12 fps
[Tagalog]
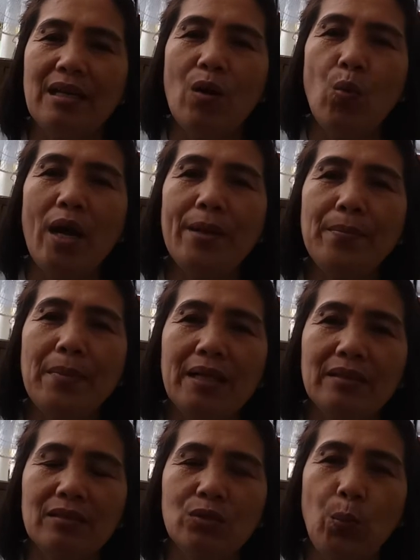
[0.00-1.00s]
na 1
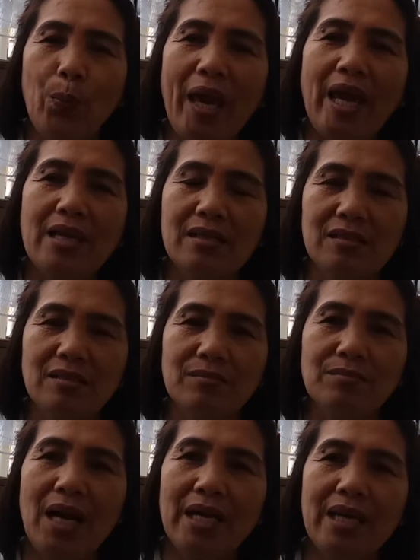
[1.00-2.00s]
month to pay
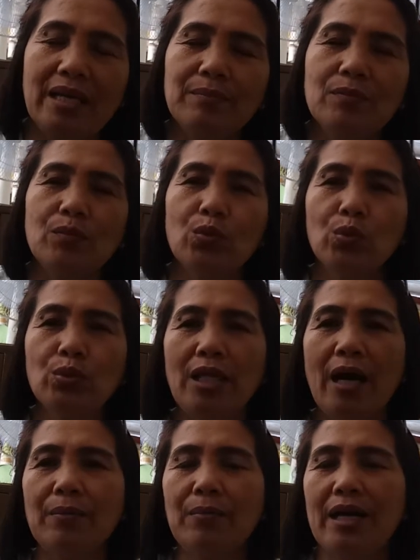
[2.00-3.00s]
bayad
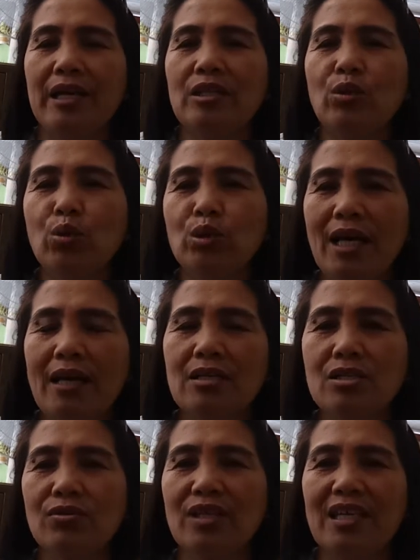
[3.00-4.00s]
utang, bayad
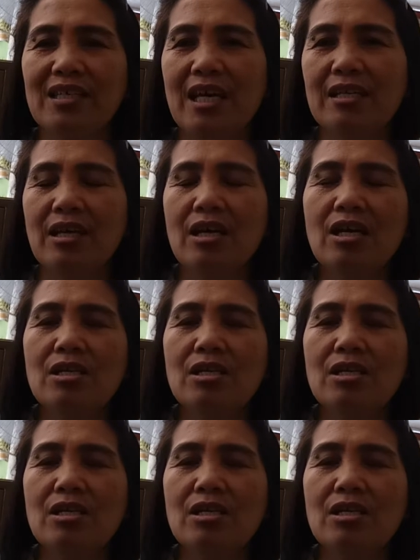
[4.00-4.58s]
utang. So, ganyan.